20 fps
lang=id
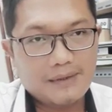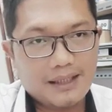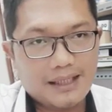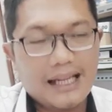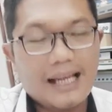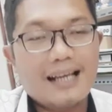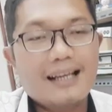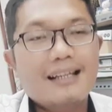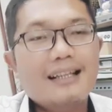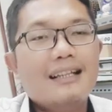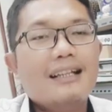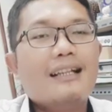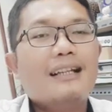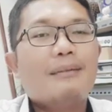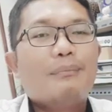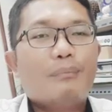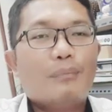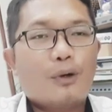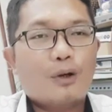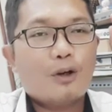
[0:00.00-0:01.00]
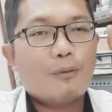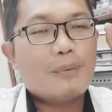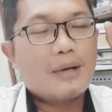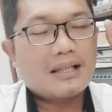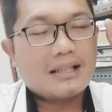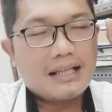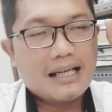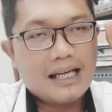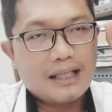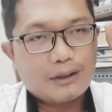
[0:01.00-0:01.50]
Nah, mau lepas
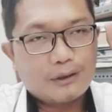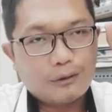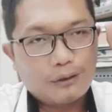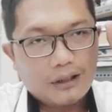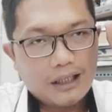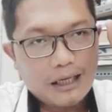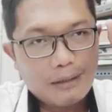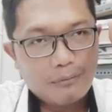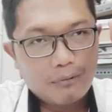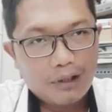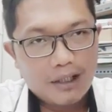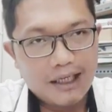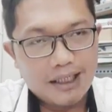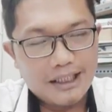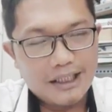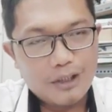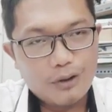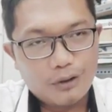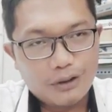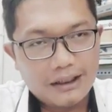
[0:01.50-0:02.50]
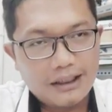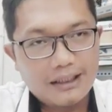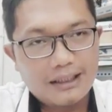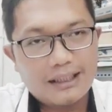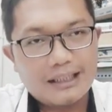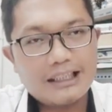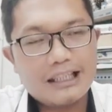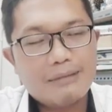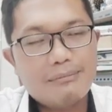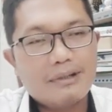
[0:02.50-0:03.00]
tun hamulatio
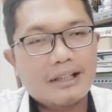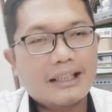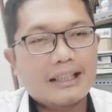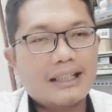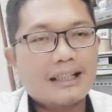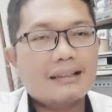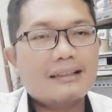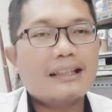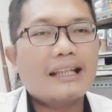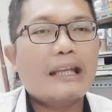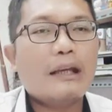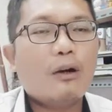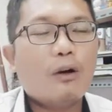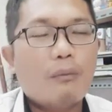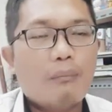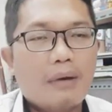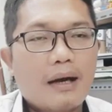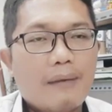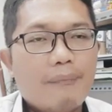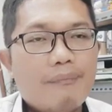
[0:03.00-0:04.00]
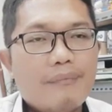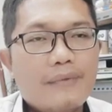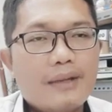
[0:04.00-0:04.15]
kita kamanginang tengok mak.